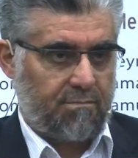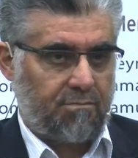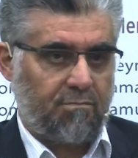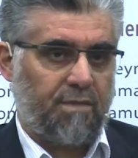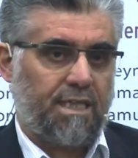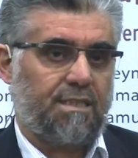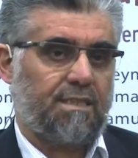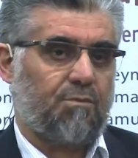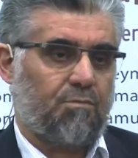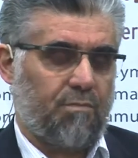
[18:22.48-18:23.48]
Mehdi
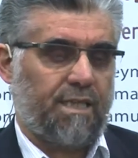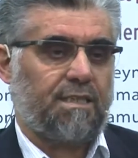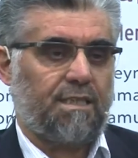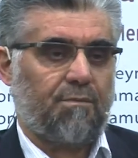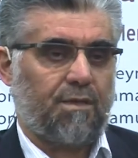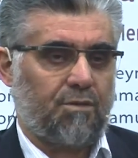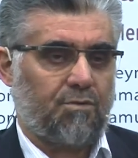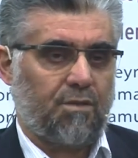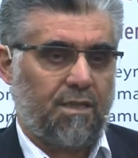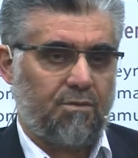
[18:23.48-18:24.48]
de, Mehdi de
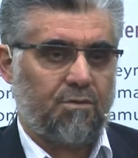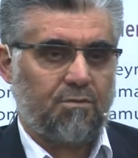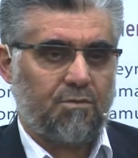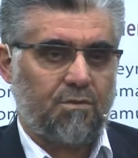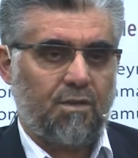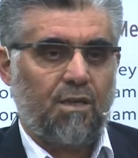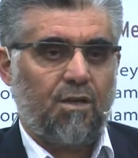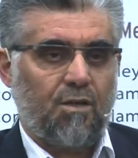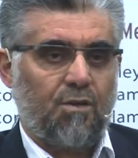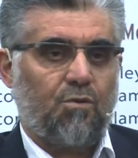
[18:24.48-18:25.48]
bekliyorlar.
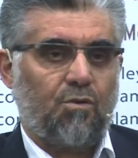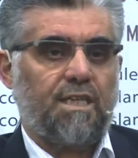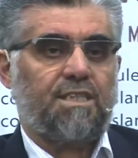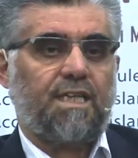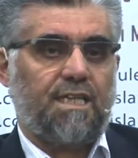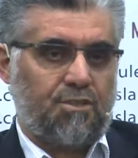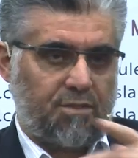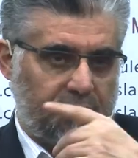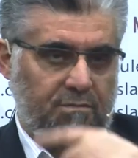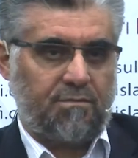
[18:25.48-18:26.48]
O da şey
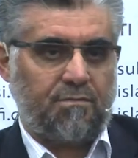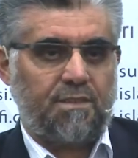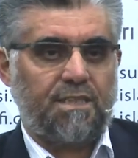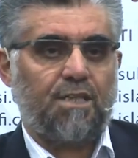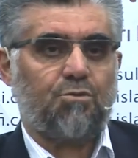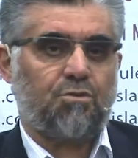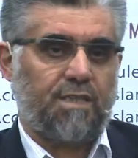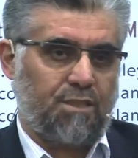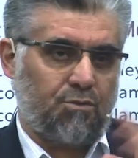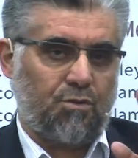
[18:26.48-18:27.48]
için,
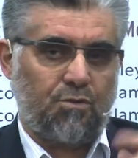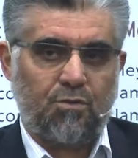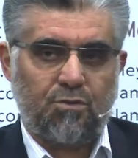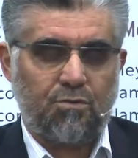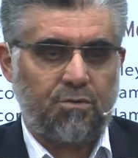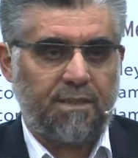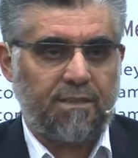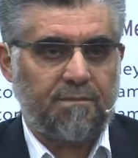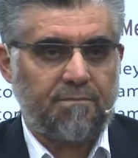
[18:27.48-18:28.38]
Zerdüşlerin gönlü olsun diye.